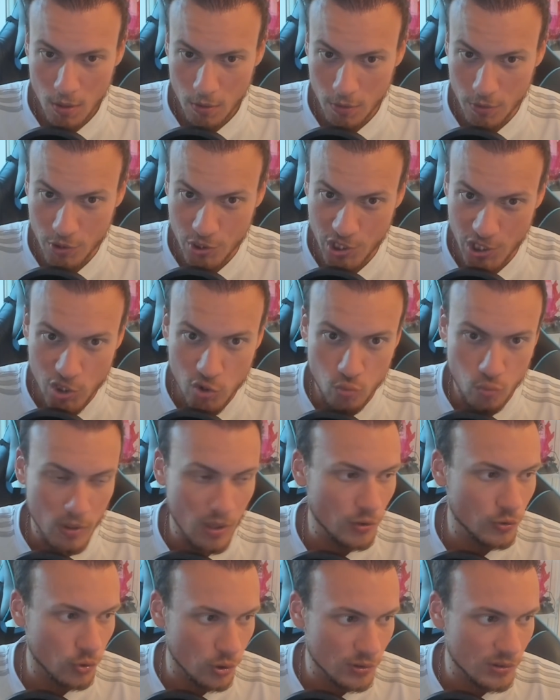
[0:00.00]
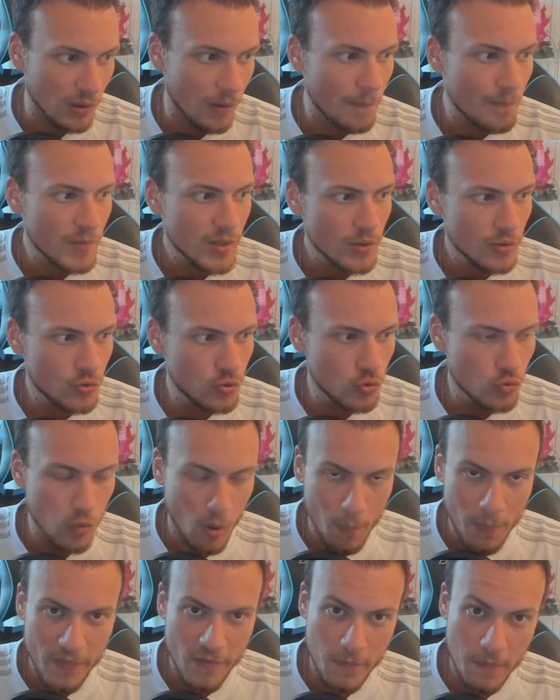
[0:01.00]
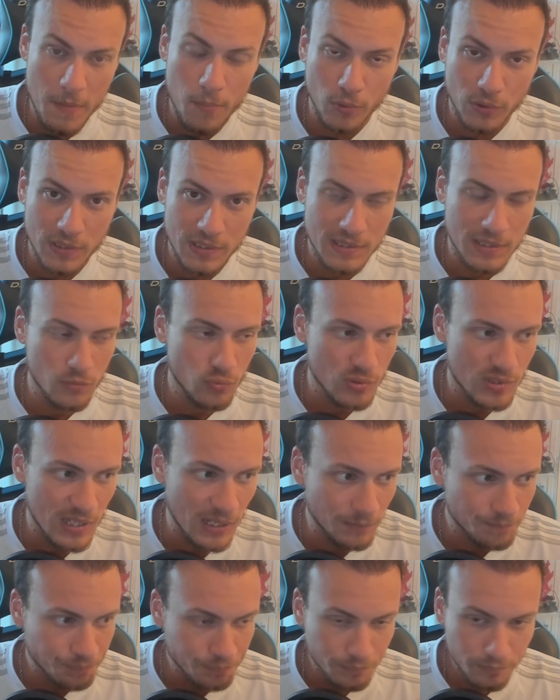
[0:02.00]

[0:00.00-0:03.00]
Euh, j'ai joué entre-temps, du coup, en PVP pour tester tout ça.